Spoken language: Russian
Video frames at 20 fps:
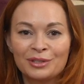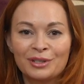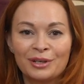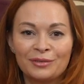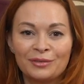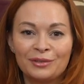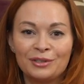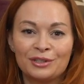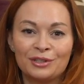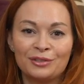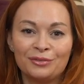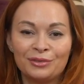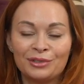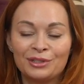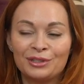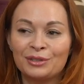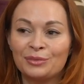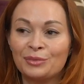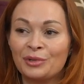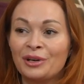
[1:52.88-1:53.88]

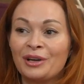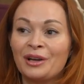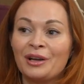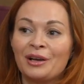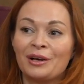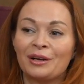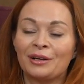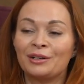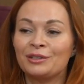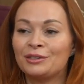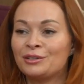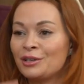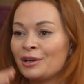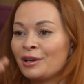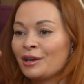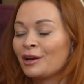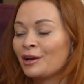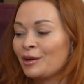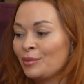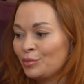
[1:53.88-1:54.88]
зависимостями,
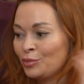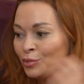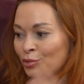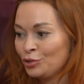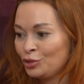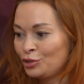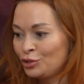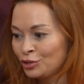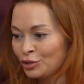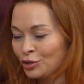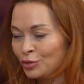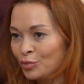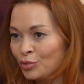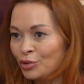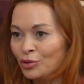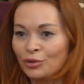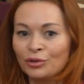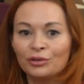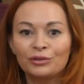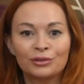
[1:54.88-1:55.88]
где мужчина
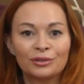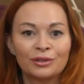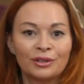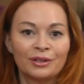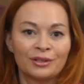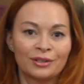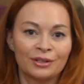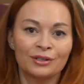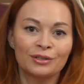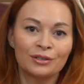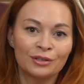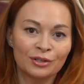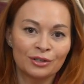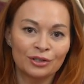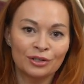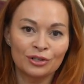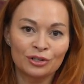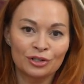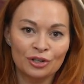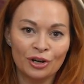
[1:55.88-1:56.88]
пьет,
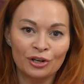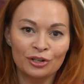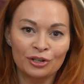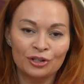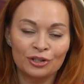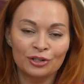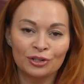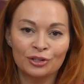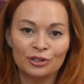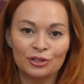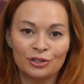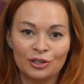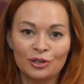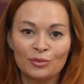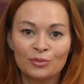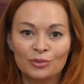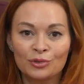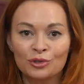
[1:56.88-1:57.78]
э, женщина с ним